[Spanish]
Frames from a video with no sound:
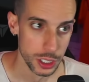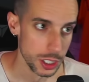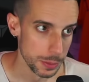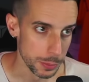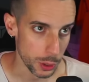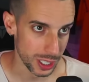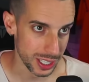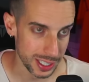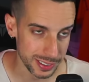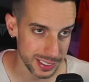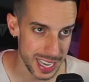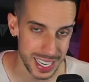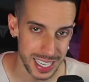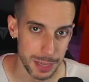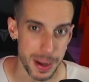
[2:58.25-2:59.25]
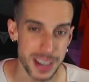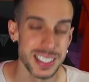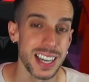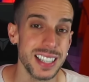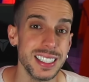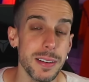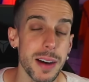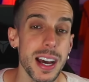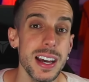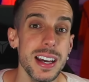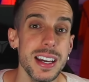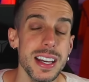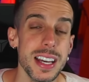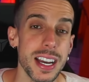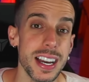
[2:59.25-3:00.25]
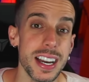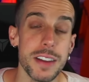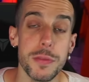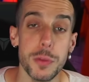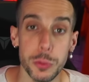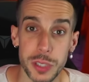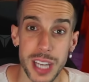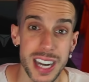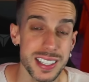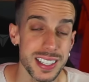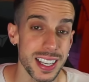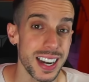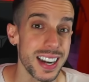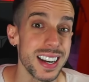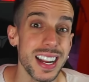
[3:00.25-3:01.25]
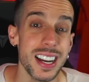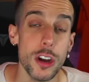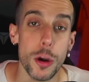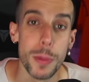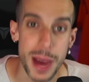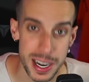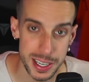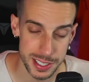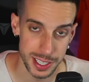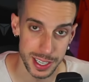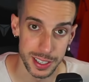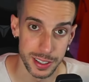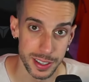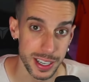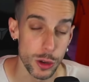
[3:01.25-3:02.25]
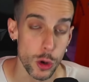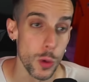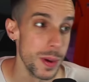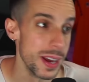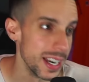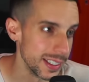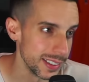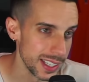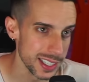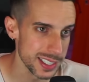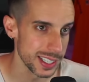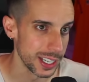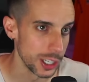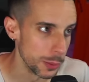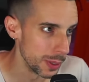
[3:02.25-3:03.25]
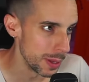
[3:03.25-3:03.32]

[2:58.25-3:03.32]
porque decía que el Barça necesitaba refundarse, renovarse, rejuvenecerse, que no podíamos